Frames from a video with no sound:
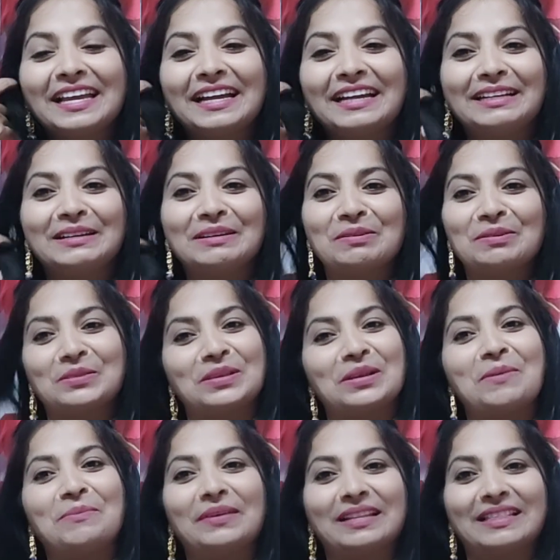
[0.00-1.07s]
అండ్ కొత్త
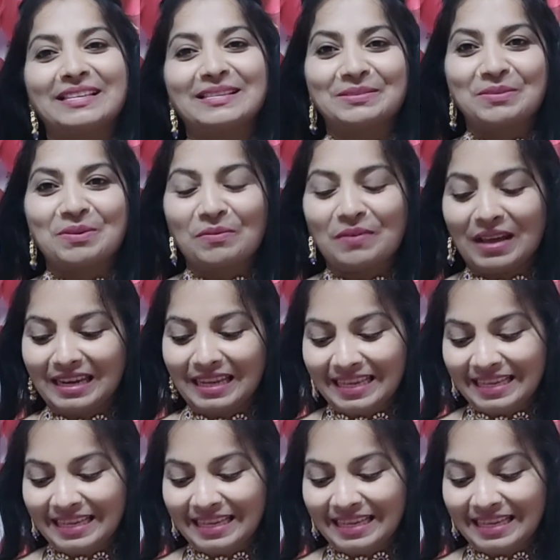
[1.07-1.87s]
నంబర్ తీసుకోవాలి